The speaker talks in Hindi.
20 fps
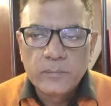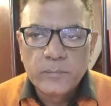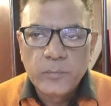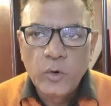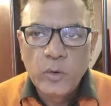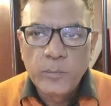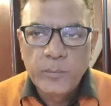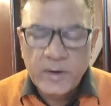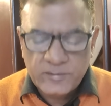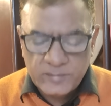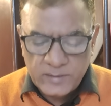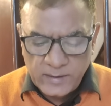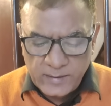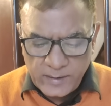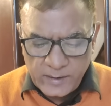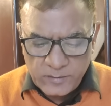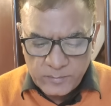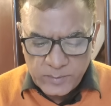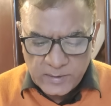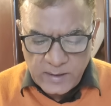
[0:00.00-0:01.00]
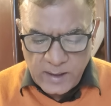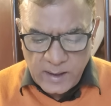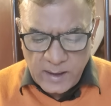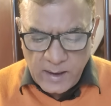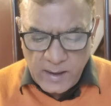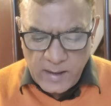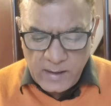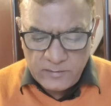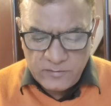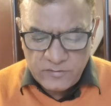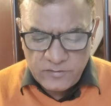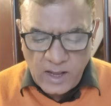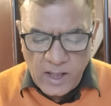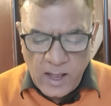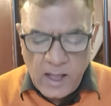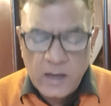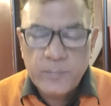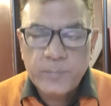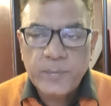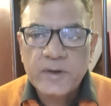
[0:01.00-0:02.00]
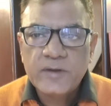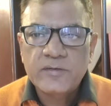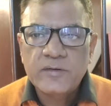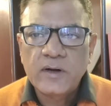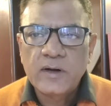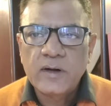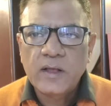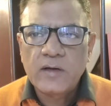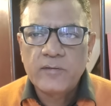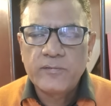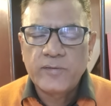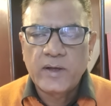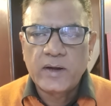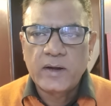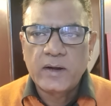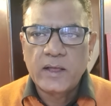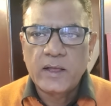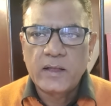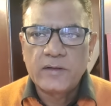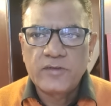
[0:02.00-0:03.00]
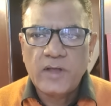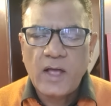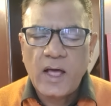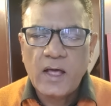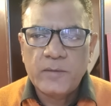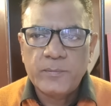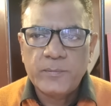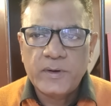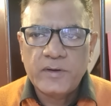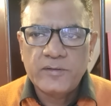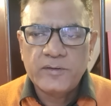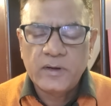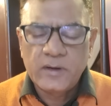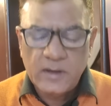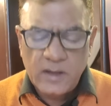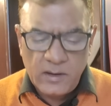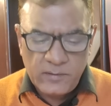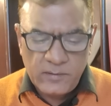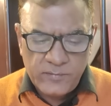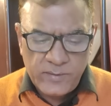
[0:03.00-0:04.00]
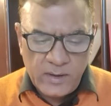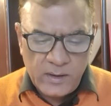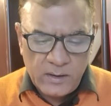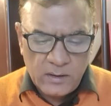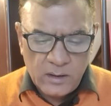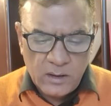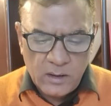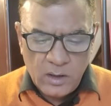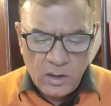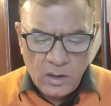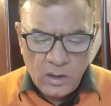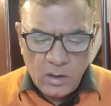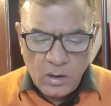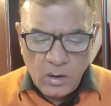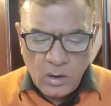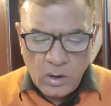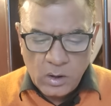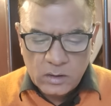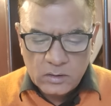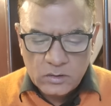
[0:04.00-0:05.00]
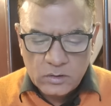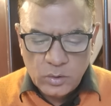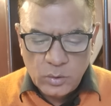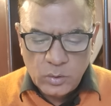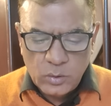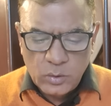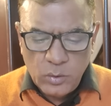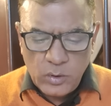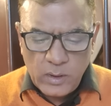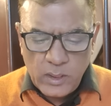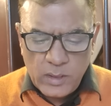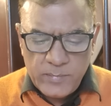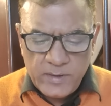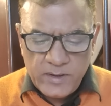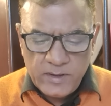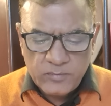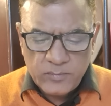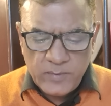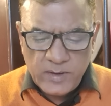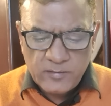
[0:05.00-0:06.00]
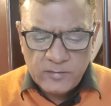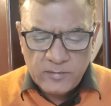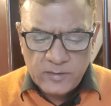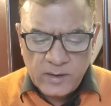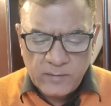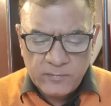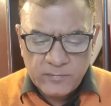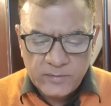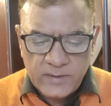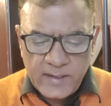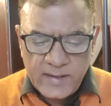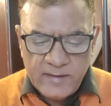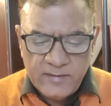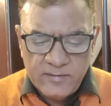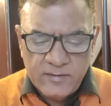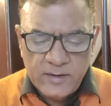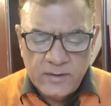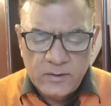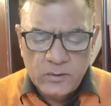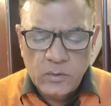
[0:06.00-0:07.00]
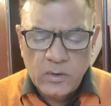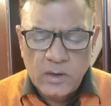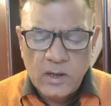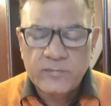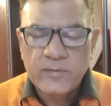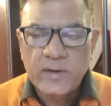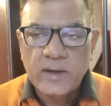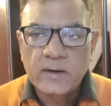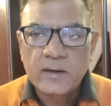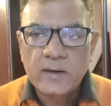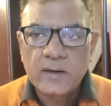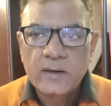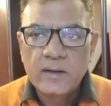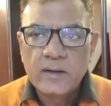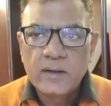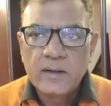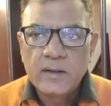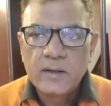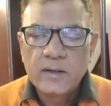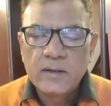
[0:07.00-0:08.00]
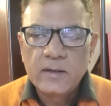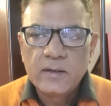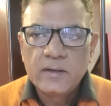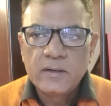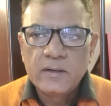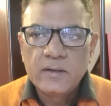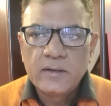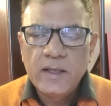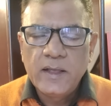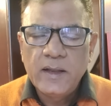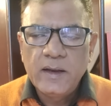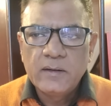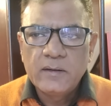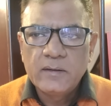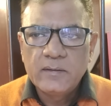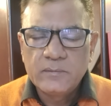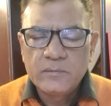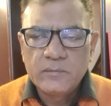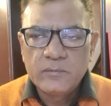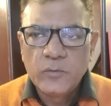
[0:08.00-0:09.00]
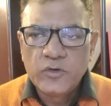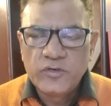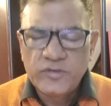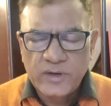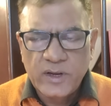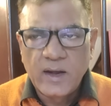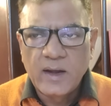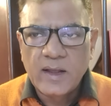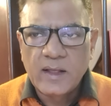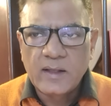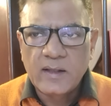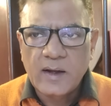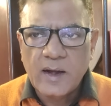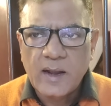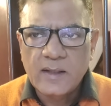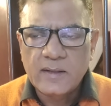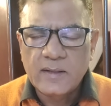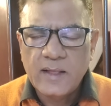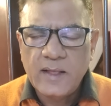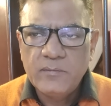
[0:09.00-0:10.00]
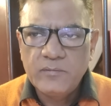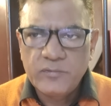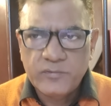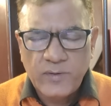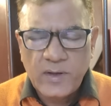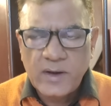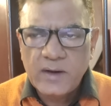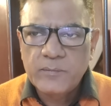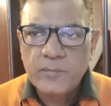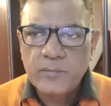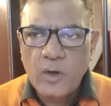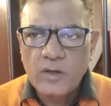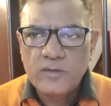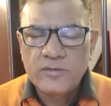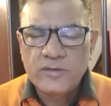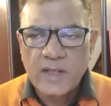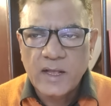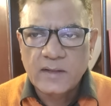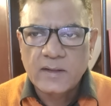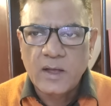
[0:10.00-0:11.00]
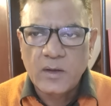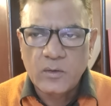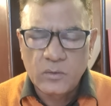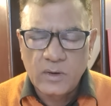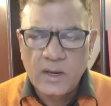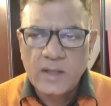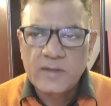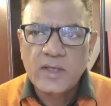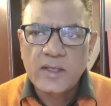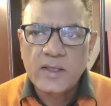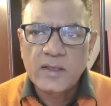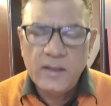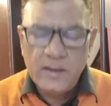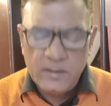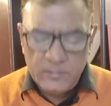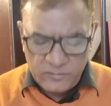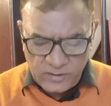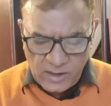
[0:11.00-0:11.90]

पोल परसेंटेज बता रहा है चार परसेंट का फर्क है चार परसेंट का फर्क और दोनों के बीच में सिर्फ तेईस सीटों का फर्क ये मुश्किल लग रहा है फर्क बहुत ज्यादा होना चाहिए